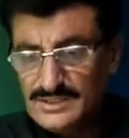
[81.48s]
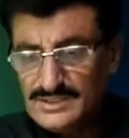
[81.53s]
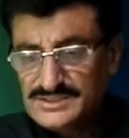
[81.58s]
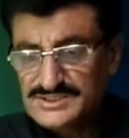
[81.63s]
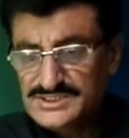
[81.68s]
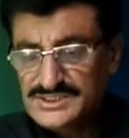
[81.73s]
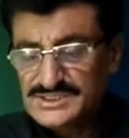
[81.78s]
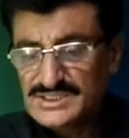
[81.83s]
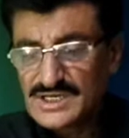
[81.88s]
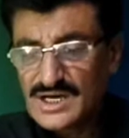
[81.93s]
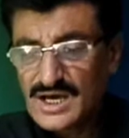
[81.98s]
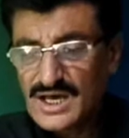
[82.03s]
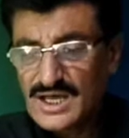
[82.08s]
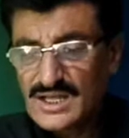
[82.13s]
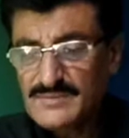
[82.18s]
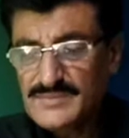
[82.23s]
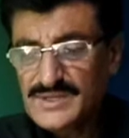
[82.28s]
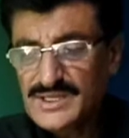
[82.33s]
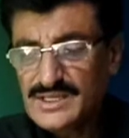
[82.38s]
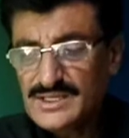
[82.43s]

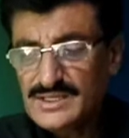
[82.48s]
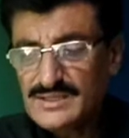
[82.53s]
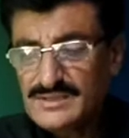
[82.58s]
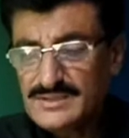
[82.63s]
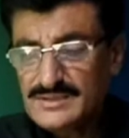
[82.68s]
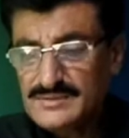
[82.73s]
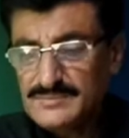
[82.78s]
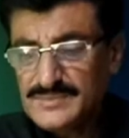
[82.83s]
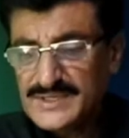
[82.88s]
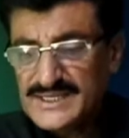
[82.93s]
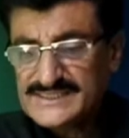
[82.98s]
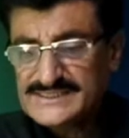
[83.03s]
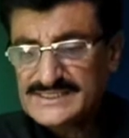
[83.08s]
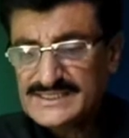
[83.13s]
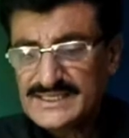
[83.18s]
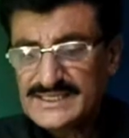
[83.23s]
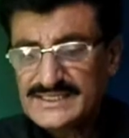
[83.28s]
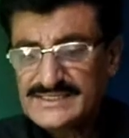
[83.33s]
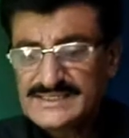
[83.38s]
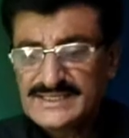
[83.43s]
सितार में
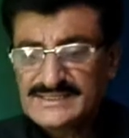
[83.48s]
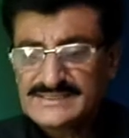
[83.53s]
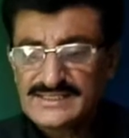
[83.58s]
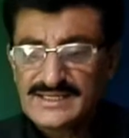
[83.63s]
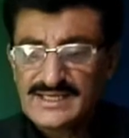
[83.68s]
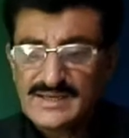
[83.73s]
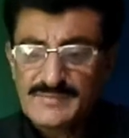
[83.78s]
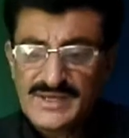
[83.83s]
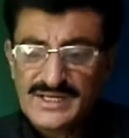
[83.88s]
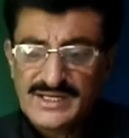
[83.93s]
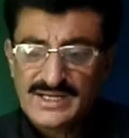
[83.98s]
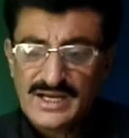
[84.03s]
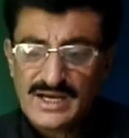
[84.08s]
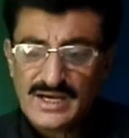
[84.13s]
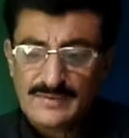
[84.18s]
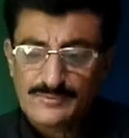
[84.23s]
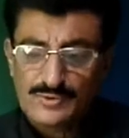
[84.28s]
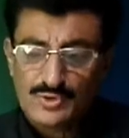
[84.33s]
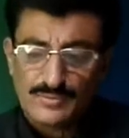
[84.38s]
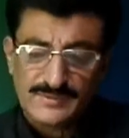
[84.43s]
बेसिकली जैसा कि मैंने
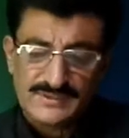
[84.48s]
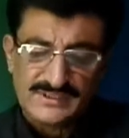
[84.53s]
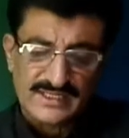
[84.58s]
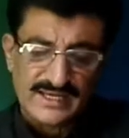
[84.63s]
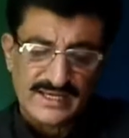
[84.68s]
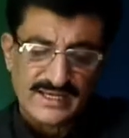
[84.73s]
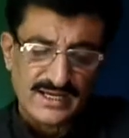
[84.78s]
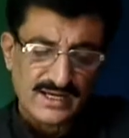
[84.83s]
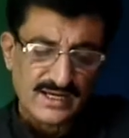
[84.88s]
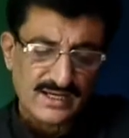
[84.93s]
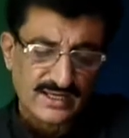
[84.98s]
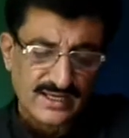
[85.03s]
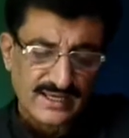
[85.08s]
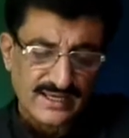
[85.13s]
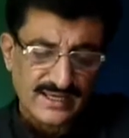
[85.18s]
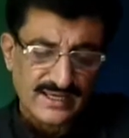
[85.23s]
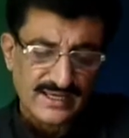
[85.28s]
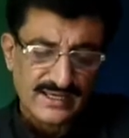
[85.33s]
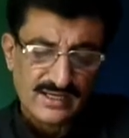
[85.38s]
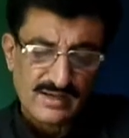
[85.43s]
आपको बताया
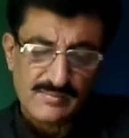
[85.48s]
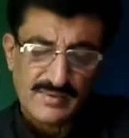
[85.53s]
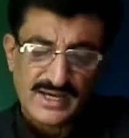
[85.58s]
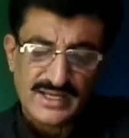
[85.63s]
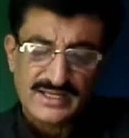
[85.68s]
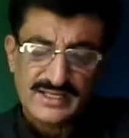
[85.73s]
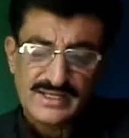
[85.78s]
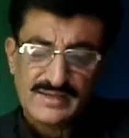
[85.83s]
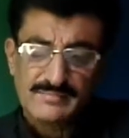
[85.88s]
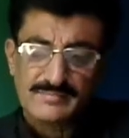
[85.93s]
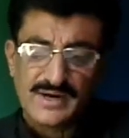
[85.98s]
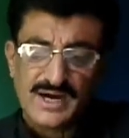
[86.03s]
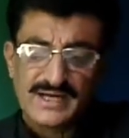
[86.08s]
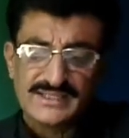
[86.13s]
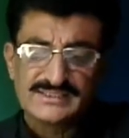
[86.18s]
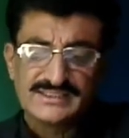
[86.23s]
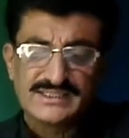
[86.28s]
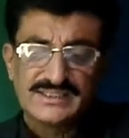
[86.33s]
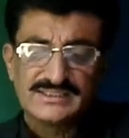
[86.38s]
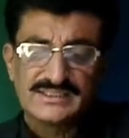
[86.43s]
कि एक हमारी ये
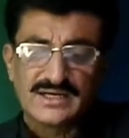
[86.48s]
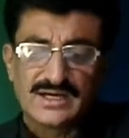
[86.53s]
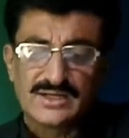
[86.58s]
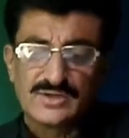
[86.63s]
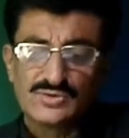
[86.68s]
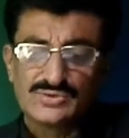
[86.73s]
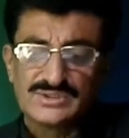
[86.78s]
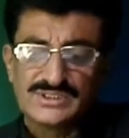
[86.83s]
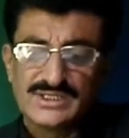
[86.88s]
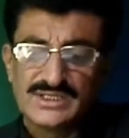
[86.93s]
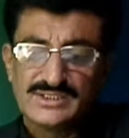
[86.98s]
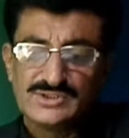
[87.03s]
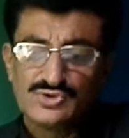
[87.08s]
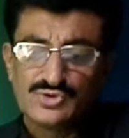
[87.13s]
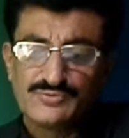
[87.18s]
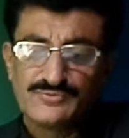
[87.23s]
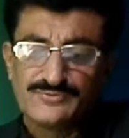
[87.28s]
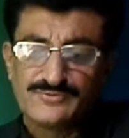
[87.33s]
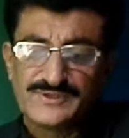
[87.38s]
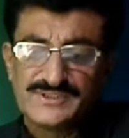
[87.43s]
बाज की तार होती है जो
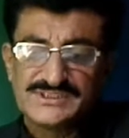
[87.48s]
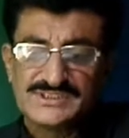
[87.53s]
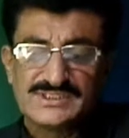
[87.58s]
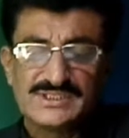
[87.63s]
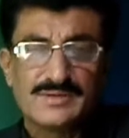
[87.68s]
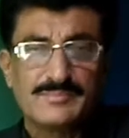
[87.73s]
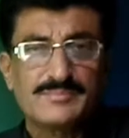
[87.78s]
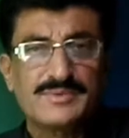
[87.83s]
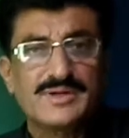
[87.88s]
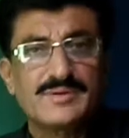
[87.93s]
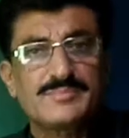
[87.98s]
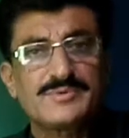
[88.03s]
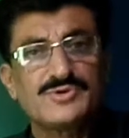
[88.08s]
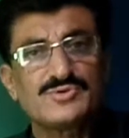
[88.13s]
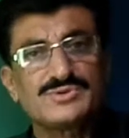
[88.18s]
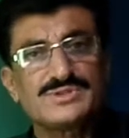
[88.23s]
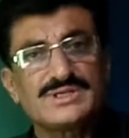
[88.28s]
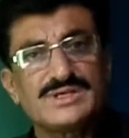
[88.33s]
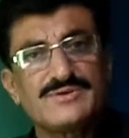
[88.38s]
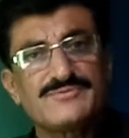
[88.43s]
फर्स्ट नंबर पे
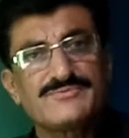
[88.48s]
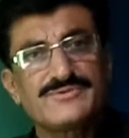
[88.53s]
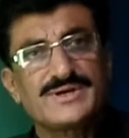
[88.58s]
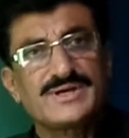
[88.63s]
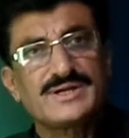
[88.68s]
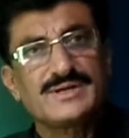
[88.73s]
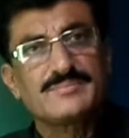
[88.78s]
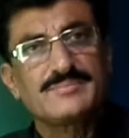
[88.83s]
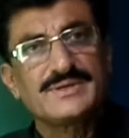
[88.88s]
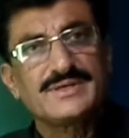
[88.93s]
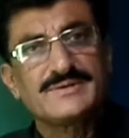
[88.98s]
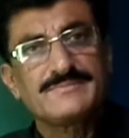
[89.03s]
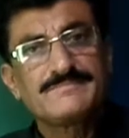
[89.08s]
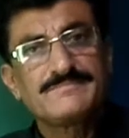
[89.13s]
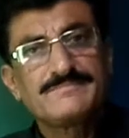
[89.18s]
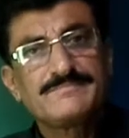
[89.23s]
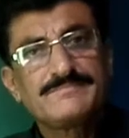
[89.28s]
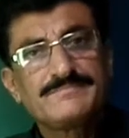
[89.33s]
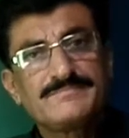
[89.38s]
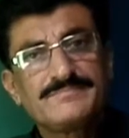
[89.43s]
होती है फ्रंट
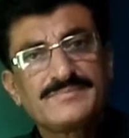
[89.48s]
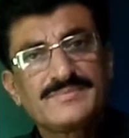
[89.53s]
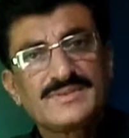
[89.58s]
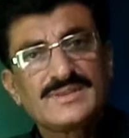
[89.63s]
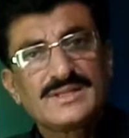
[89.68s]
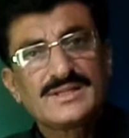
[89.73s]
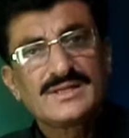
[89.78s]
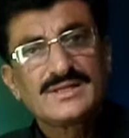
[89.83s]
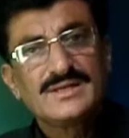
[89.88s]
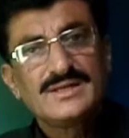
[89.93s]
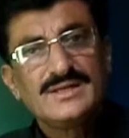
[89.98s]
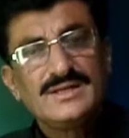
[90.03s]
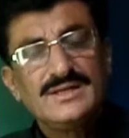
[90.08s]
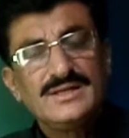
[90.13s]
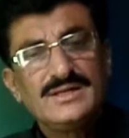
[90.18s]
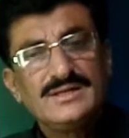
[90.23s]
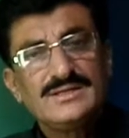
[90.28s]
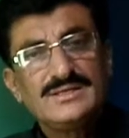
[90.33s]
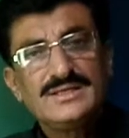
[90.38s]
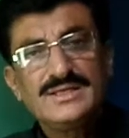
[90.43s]

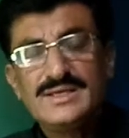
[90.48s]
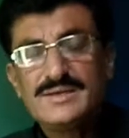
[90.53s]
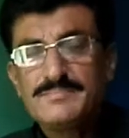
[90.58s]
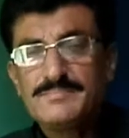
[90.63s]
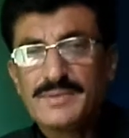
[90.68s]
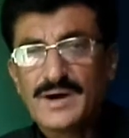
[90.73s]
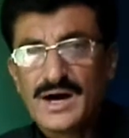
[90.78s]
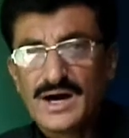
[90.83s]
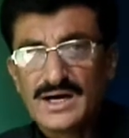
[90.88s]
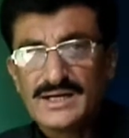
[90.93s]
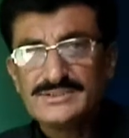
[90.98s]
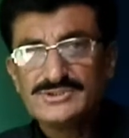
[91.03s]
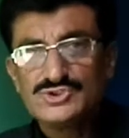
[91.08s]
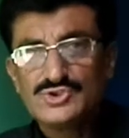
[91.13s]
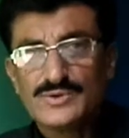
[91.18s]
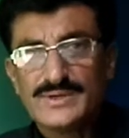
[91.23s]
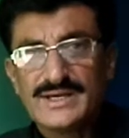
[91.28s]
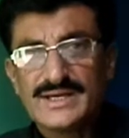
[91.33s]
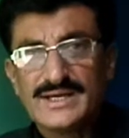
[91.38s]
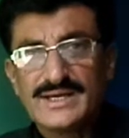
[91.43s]
पे ये बाज
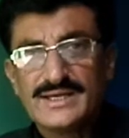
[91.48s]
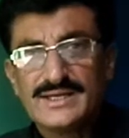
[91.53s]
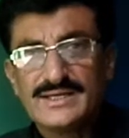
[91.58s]
जो है